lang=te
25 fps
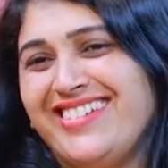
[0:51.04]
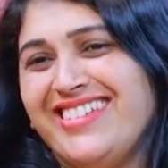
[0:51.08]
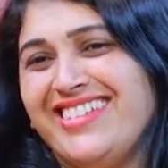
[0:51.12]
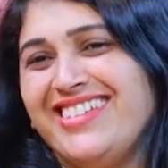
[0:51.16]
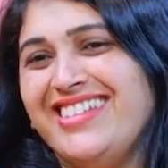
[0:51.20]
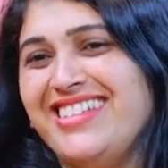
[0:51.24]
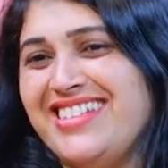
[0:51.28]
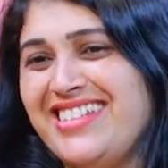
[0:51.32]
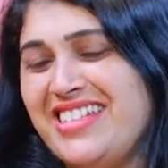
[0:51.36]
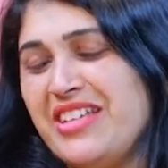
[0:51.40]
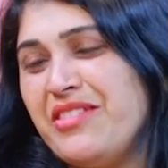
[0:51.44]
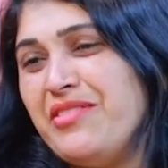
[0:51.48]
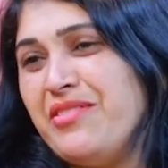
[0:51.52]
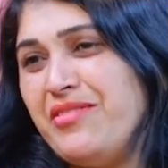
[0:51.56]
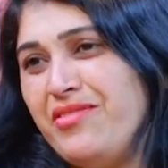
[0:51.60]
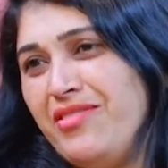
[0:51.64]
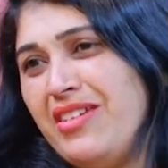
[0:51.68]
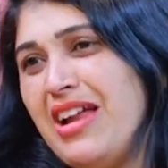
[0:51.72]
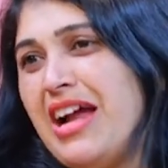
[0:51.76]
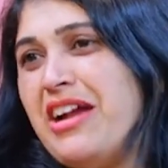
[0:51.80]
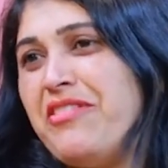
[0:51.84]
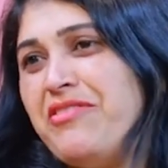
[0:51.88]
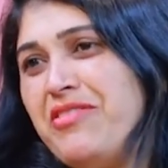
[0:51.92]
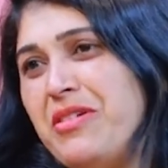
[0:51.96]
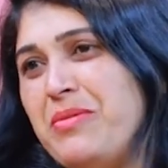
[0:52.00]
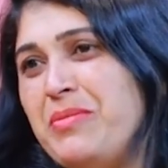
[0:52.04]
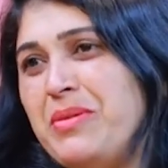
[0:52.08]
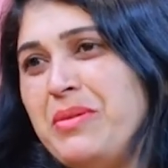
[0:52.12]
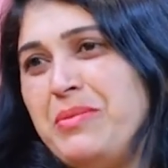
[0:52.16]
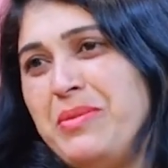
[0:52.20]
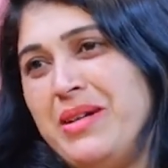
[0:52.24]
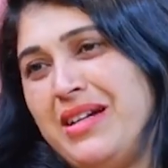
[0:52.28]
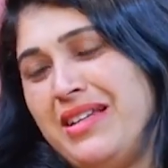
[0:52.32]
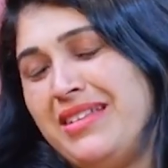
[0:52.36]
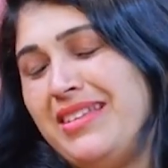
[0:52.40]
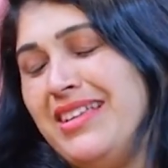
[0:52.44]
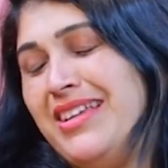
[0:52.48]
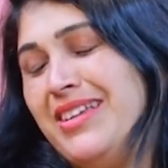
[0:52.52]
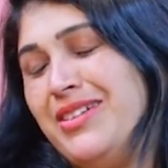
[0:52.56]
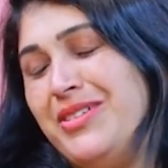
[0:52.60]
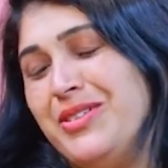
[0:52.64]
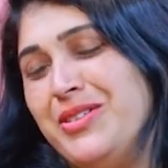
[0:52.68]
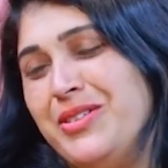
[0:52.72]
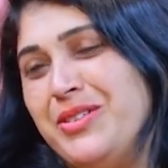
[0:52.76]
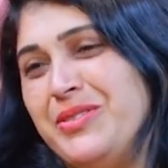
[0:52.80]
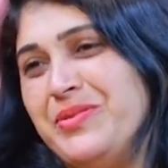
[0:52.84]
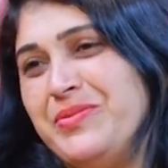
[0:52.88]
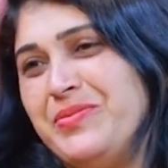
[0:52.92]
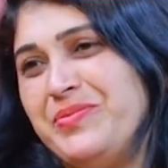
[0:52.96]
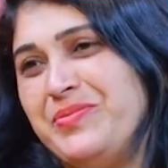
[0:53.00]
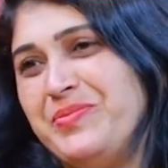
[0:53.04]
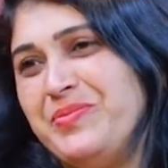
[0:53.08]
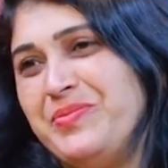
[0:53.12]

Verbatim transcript: ఇది ప్లాట్ఫామ్ అనమాట తెలుగులో